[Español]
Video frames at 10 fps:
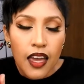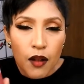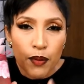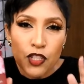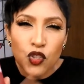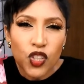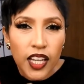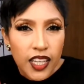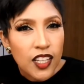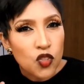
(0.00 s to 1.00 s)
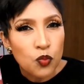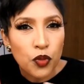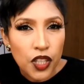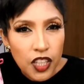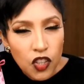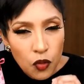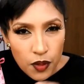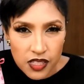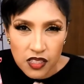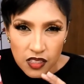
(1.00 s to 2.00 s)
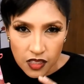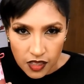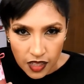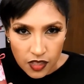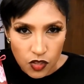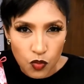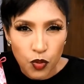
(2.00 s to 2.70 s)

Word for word: el pachuli aquí es un poquito más intenso,